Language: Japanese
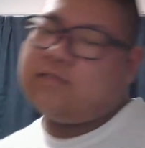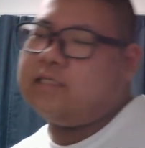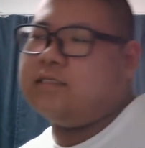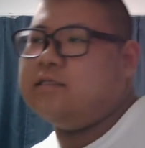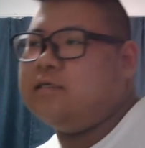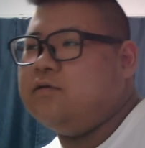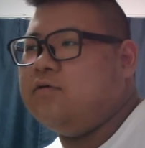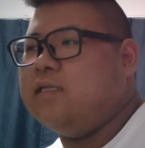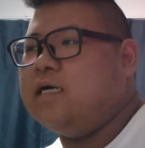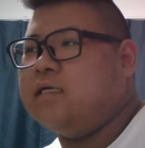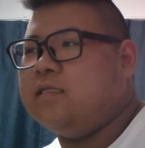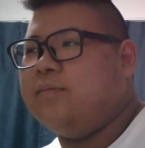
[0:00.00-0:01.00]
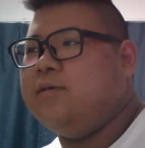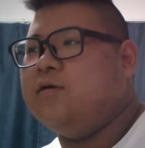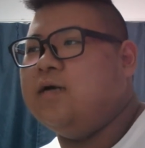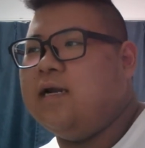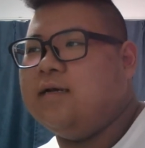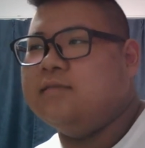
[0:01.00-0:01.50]
しかったら今日は何か食べよう
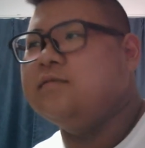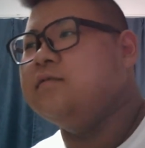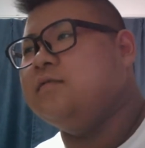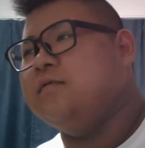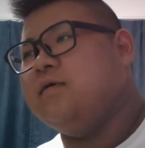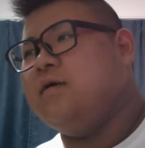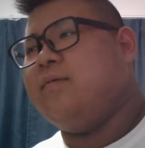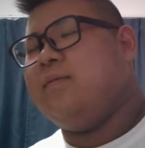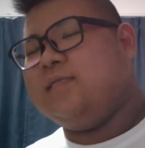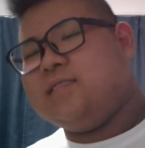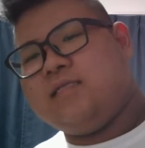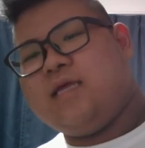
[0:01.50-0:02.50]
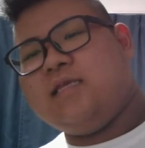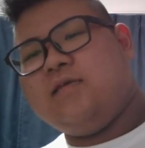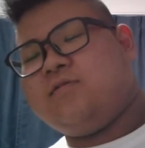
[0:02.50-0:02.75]
かな。まあ別に何を